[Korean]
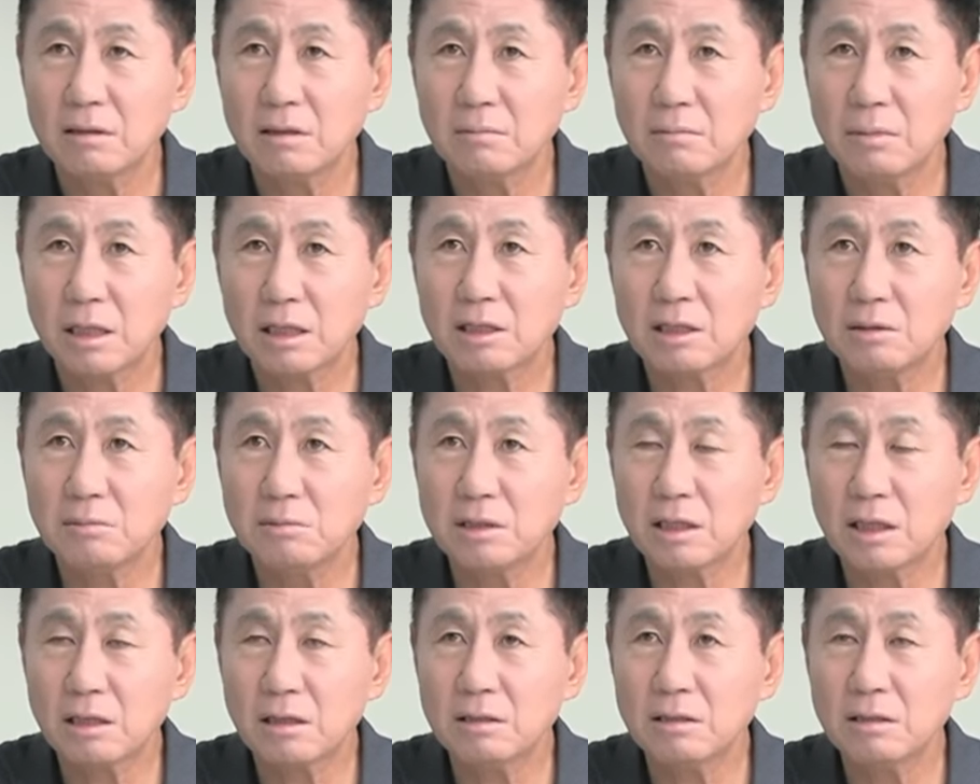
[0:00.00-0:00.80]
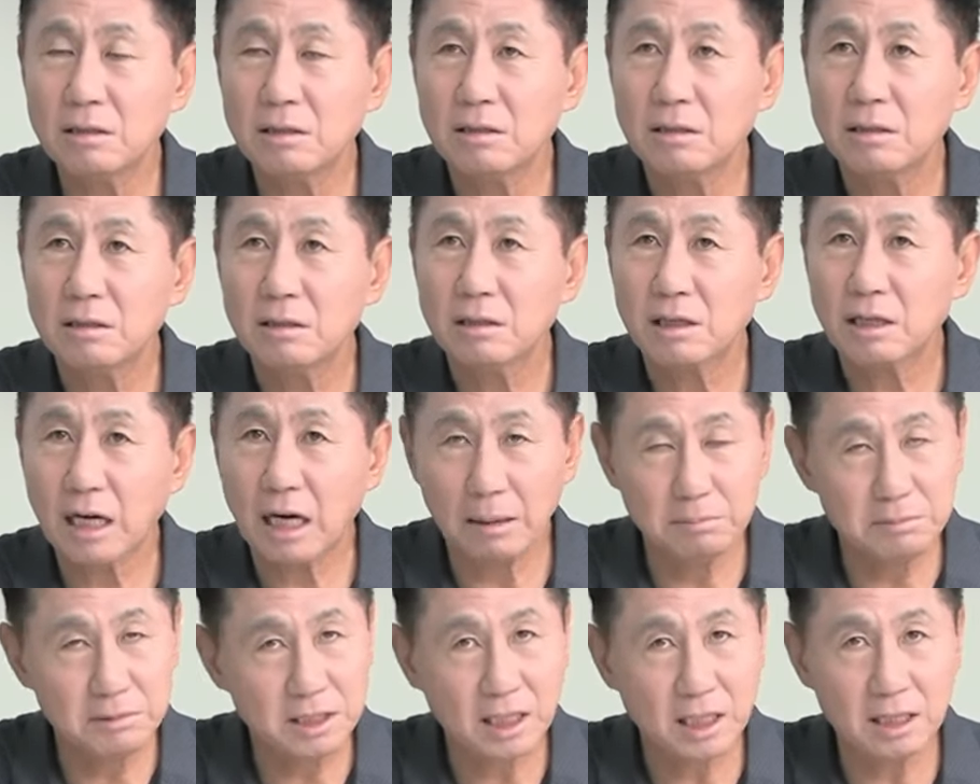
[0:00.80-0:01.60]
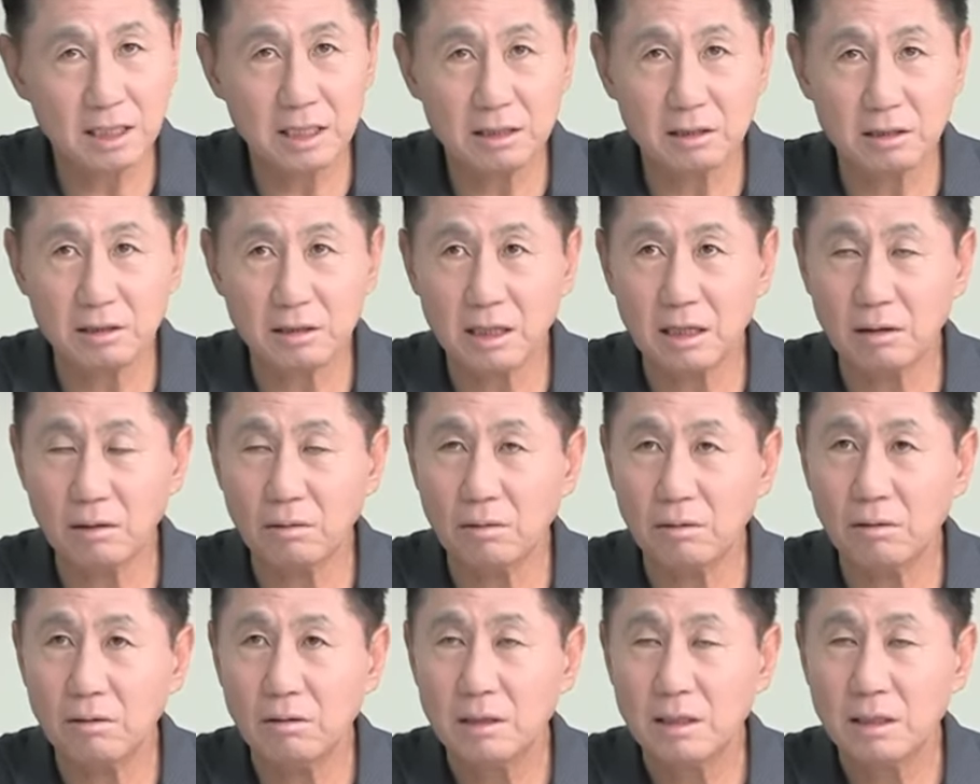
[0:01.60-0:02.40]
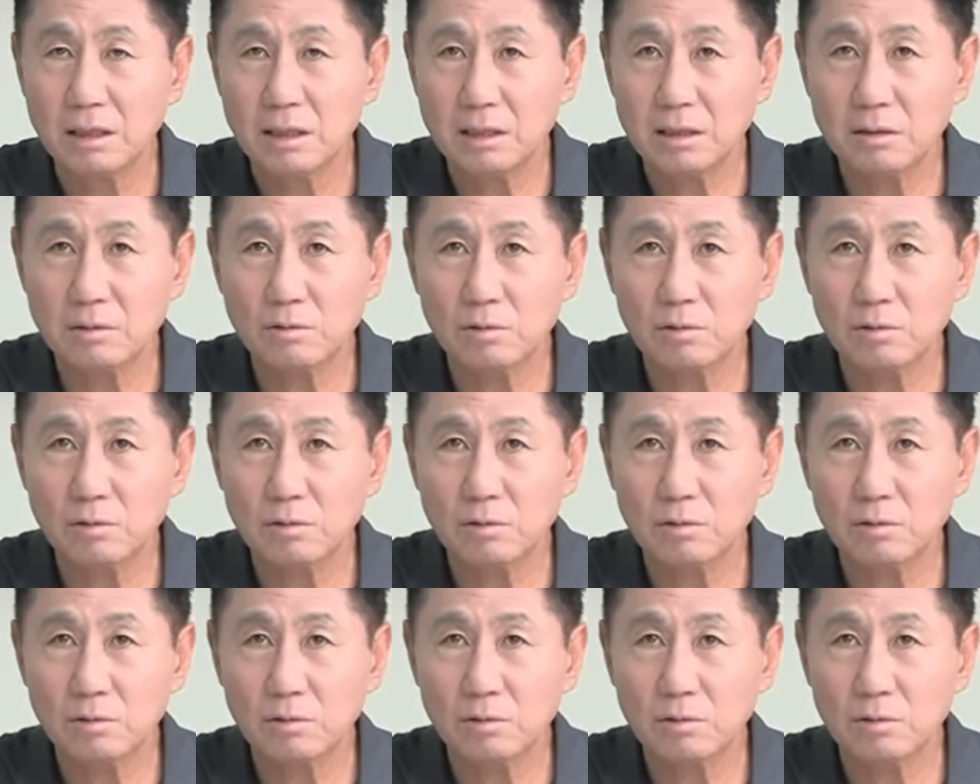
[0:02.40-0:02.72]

백 팀장을 감찰에 들어가고 지금